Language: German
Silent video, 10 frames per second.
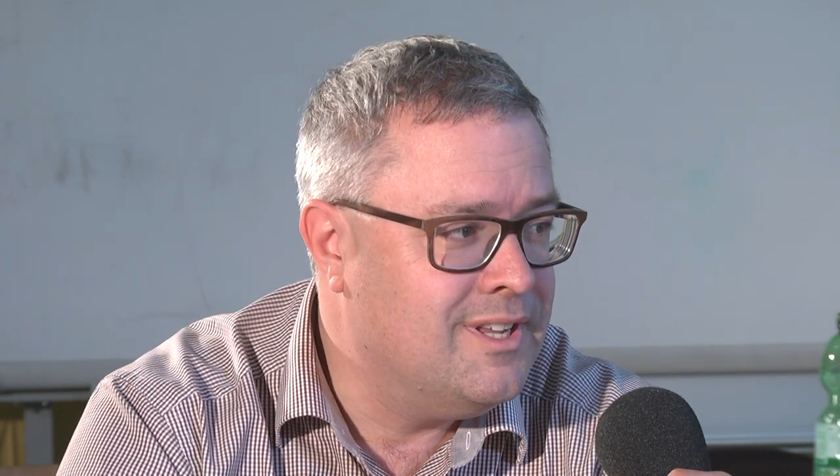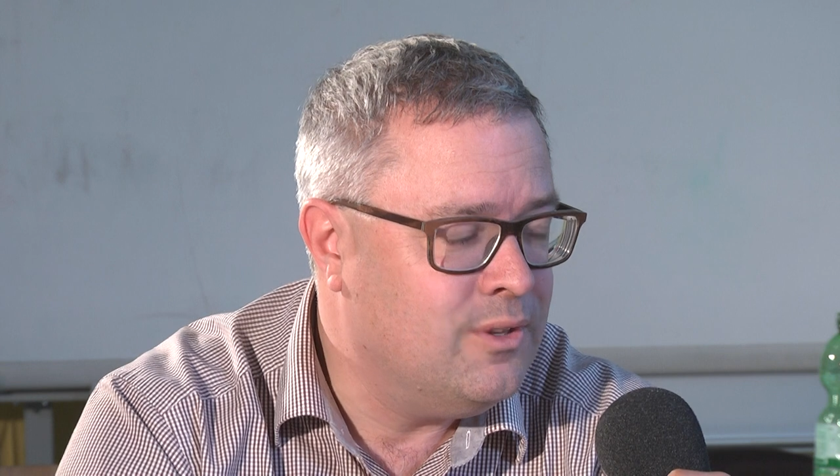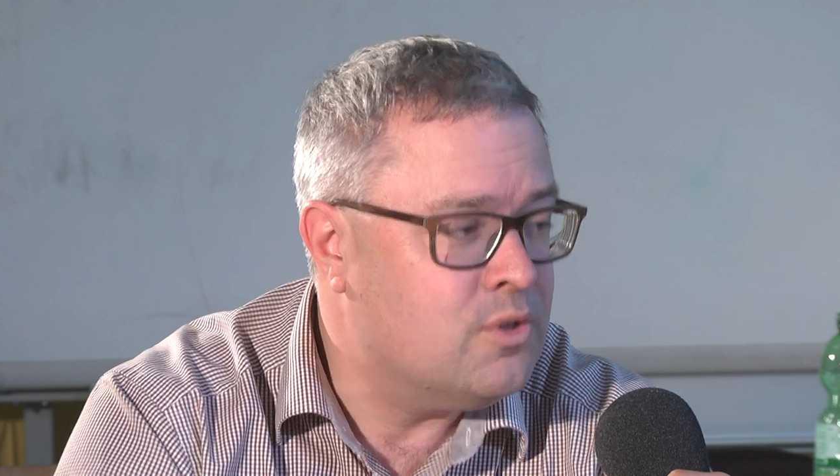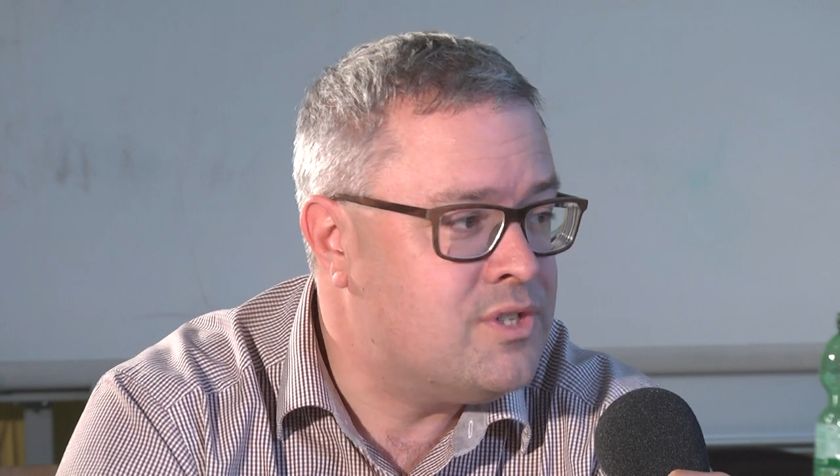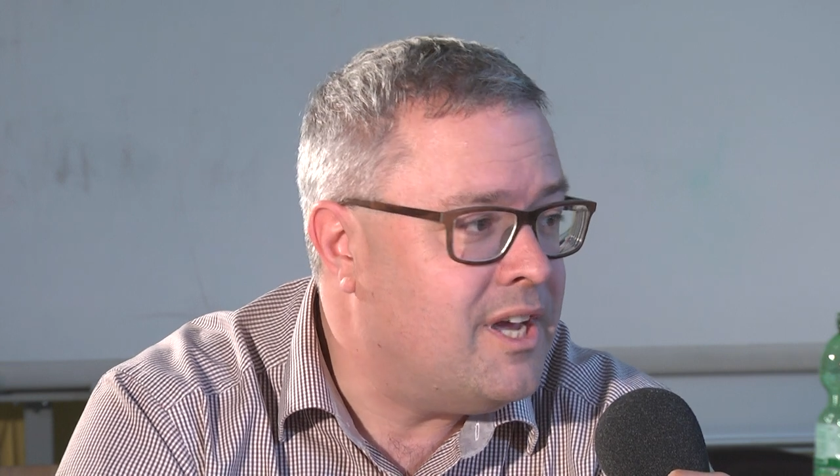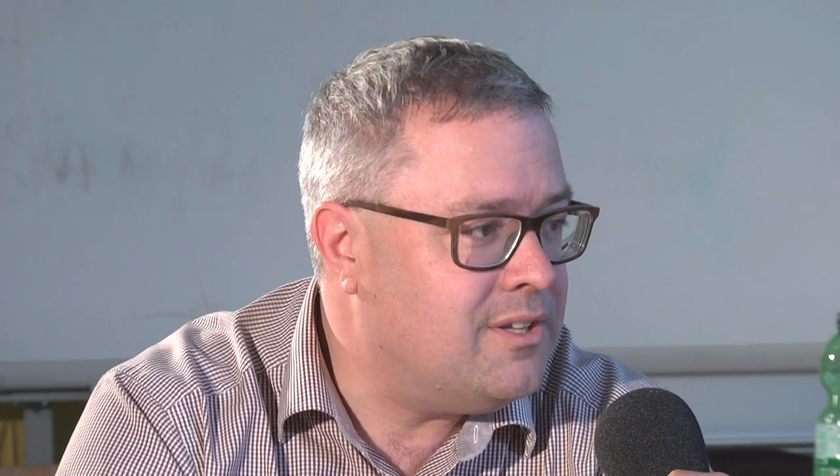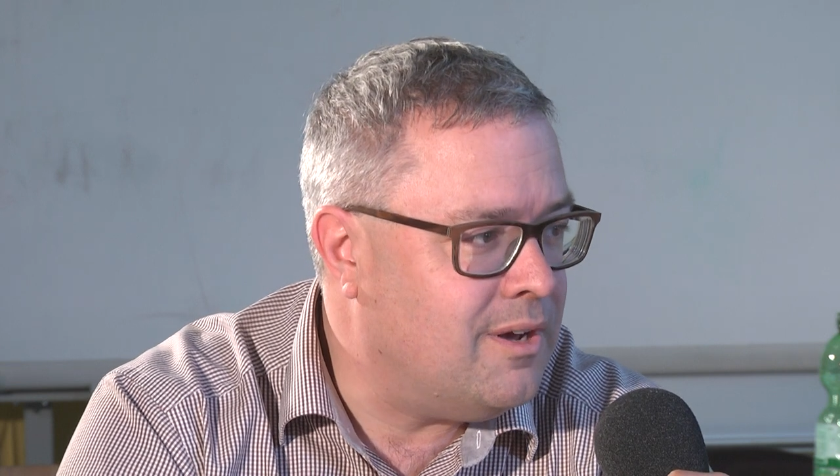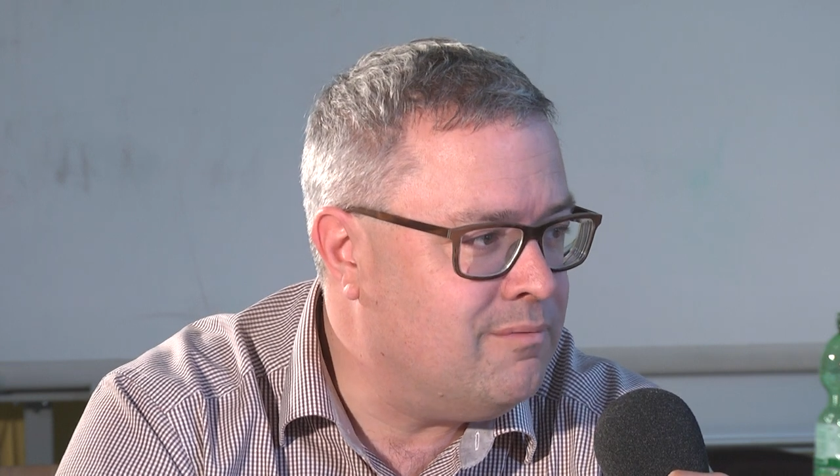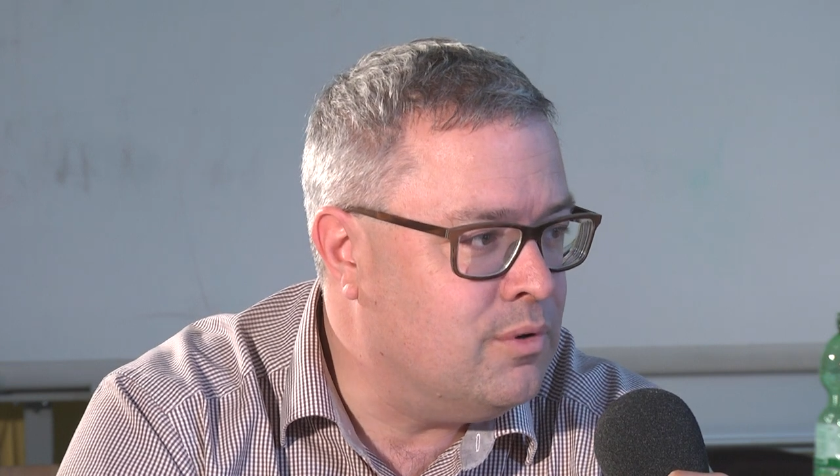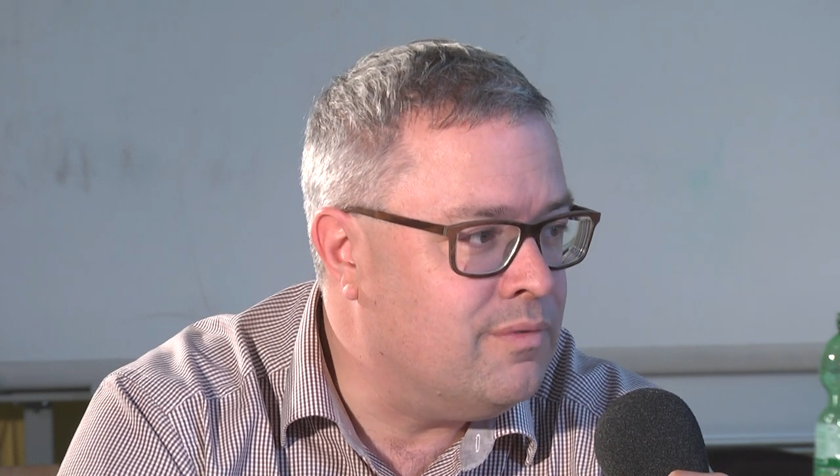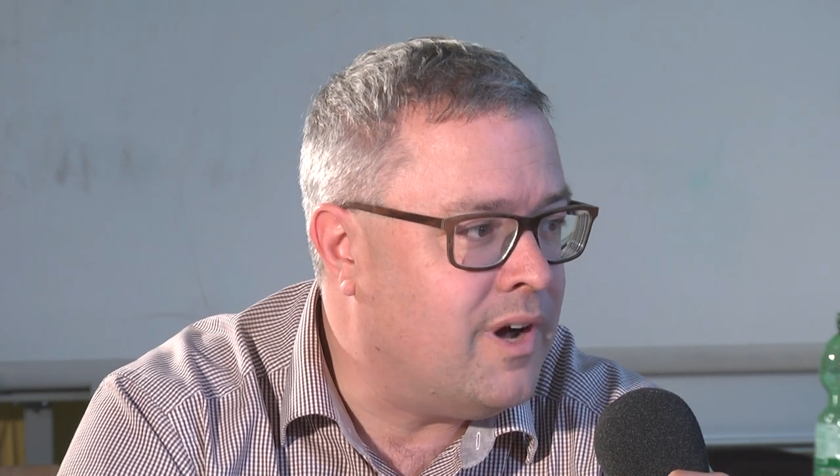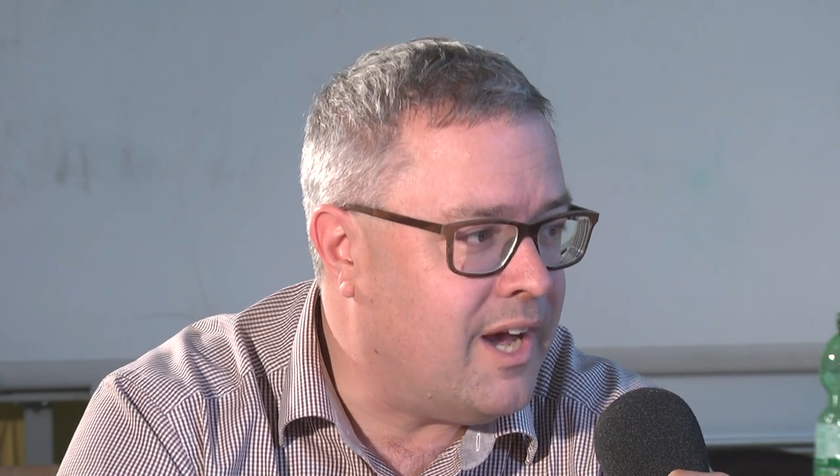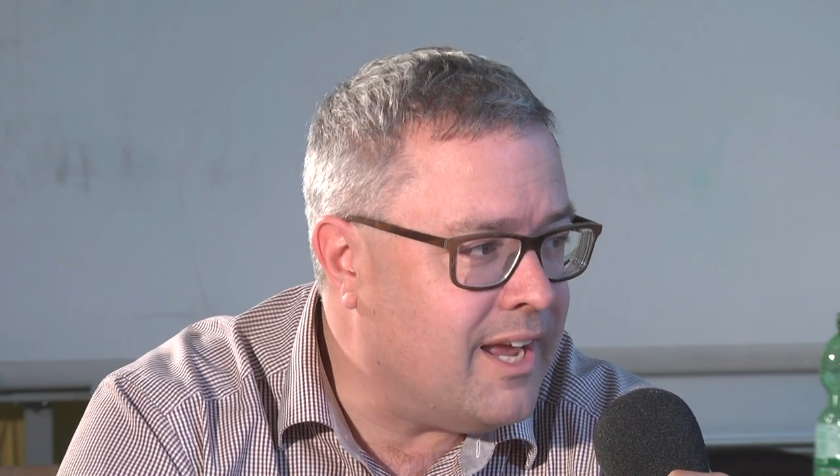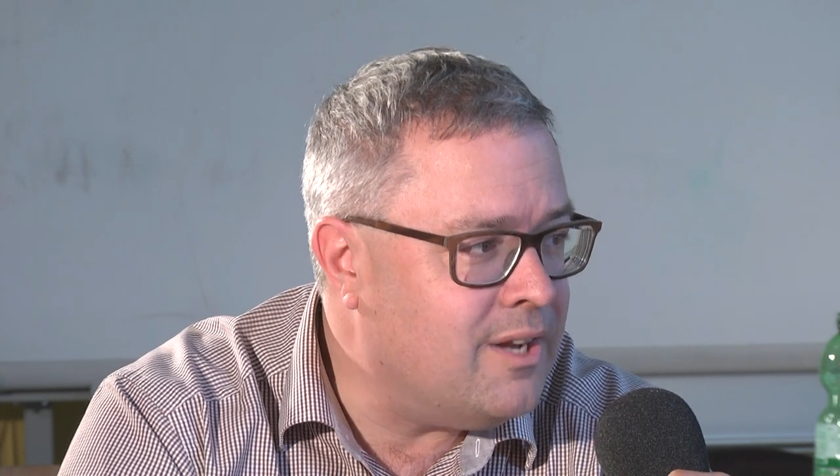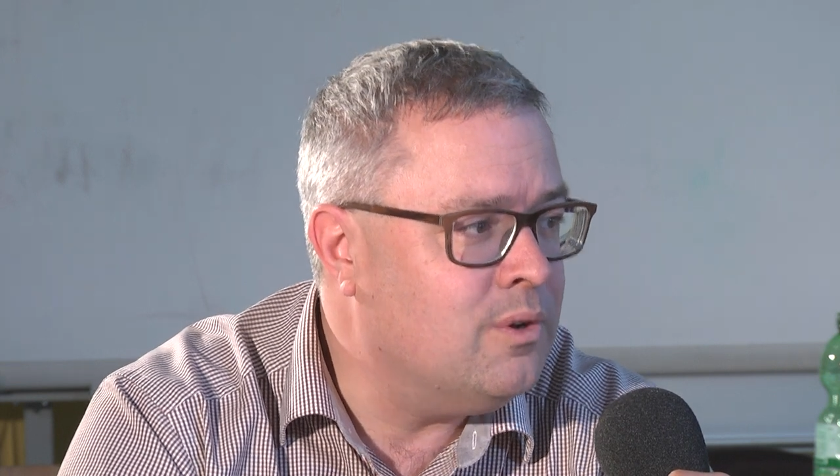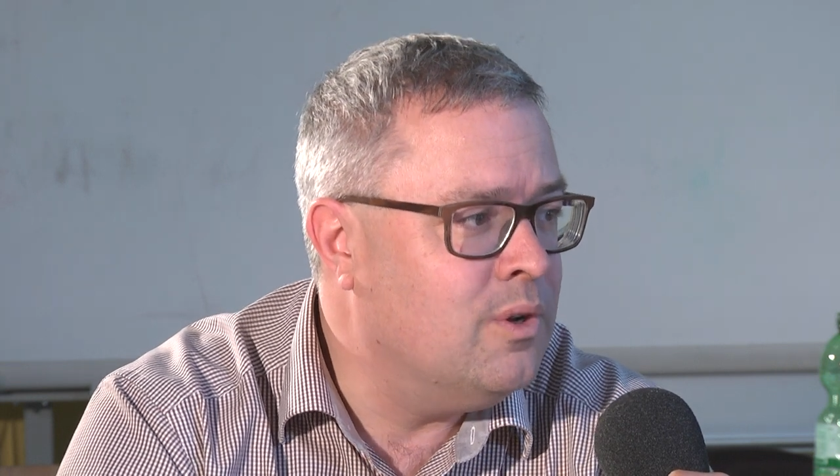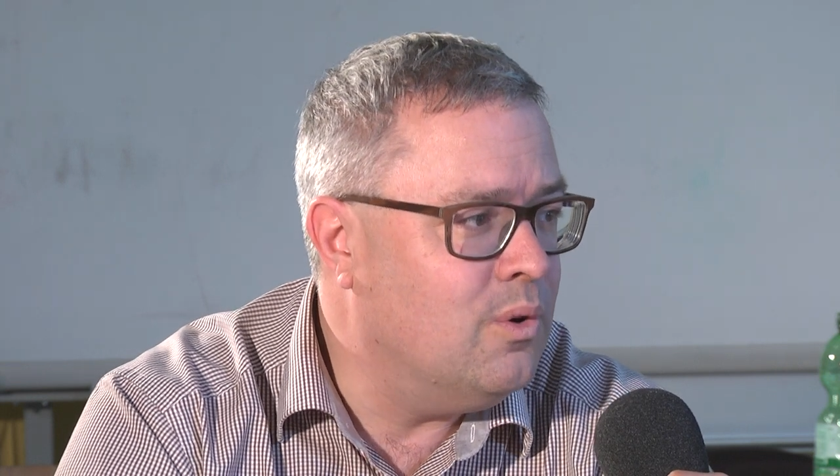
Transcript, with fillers: noch Zeit haben für Verein